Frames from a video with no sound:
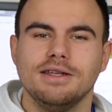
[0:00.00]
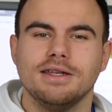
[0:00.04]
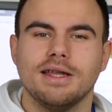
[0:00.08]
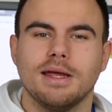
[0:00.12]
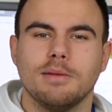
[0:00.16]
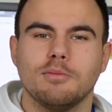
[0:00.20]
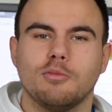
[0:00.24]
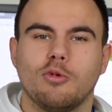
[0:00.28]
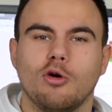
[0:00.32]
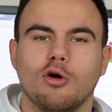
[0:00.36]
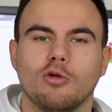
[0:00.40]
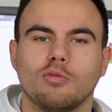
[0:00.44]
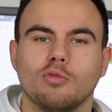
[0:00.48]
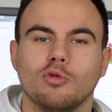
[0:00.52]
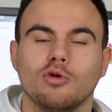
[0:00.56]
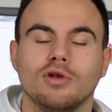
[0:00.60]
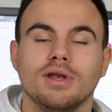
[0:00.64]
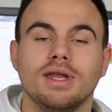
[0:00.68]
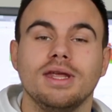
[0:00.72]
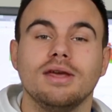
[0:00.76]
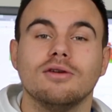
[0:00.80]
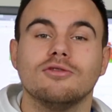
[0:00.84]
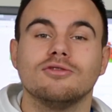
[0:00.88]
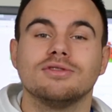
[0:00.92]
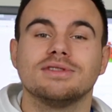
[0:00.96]
in deinem
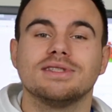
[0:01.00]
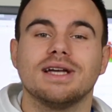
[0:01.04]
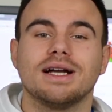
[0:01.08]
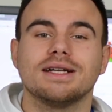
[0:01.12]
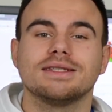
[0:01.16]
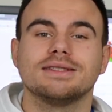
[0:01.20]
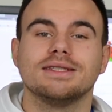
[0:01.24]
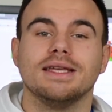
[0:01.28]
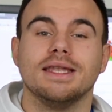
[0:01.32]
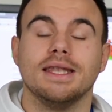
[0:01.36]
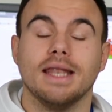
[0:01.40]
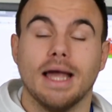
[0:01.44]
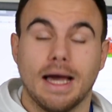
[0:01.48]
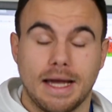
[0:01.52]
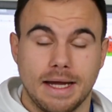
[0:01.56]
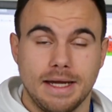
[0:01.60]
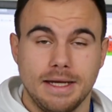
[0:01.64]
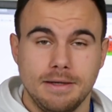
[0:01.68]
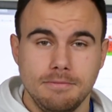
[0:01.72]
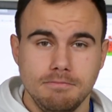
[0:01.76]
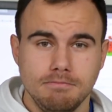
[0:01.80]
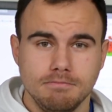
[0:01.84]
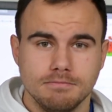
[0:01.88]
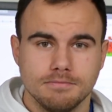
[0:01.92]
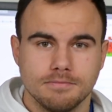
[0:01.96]
Portemonnaie und sagst dir,
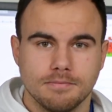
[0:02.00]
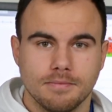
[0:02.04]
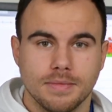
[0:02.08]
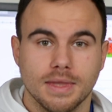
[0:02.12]
nein,